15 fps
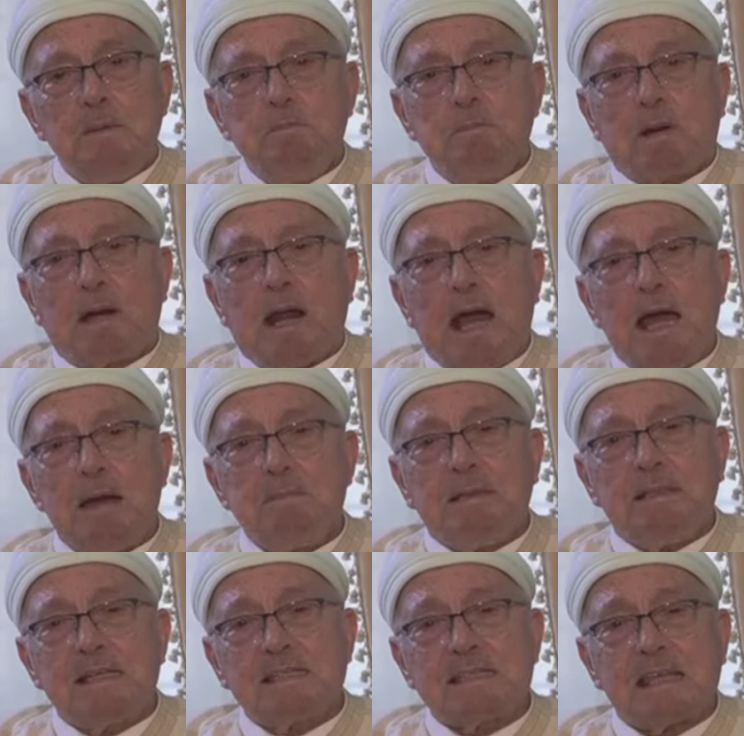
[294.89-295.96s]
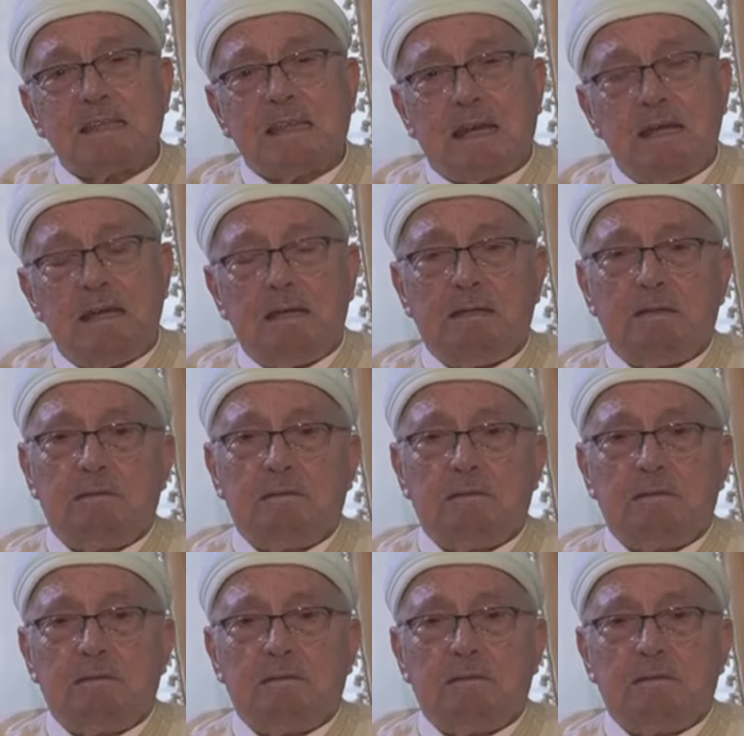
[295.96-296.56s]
من رحابة صدره